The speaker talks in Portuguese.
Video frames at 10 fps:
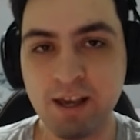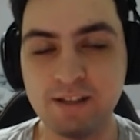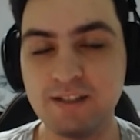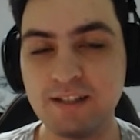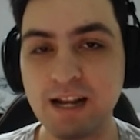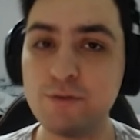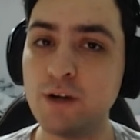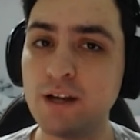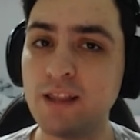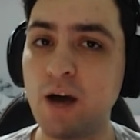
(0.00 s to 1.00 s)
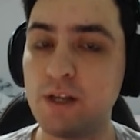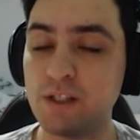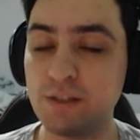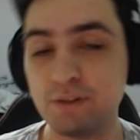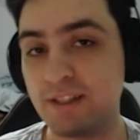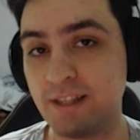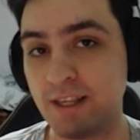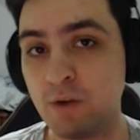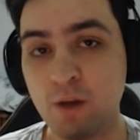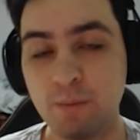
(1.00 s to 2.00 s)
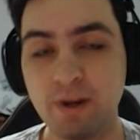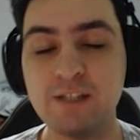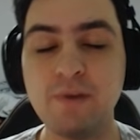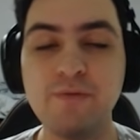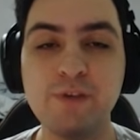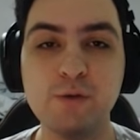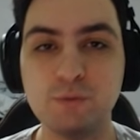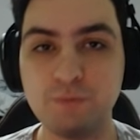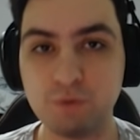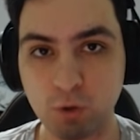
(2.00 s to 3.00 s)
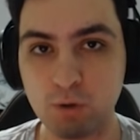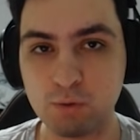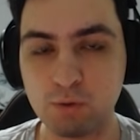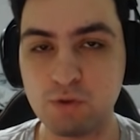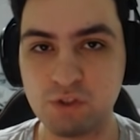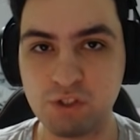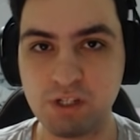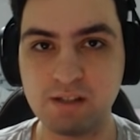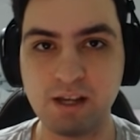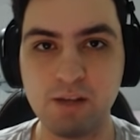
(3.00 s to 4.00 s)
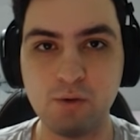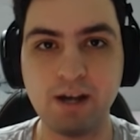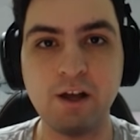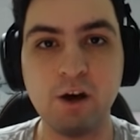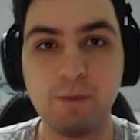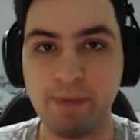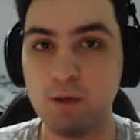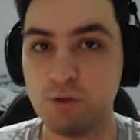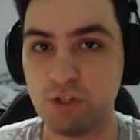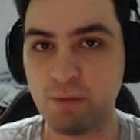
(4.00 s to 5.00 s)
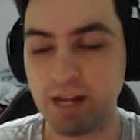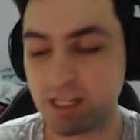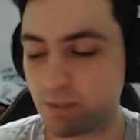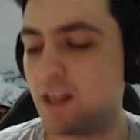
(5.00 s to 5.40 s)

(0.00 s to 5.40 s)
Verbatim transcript: se inscreve no canal e ativa o sininho pra receber vídeo todos os dias aí do canal a meio-dia, beleza?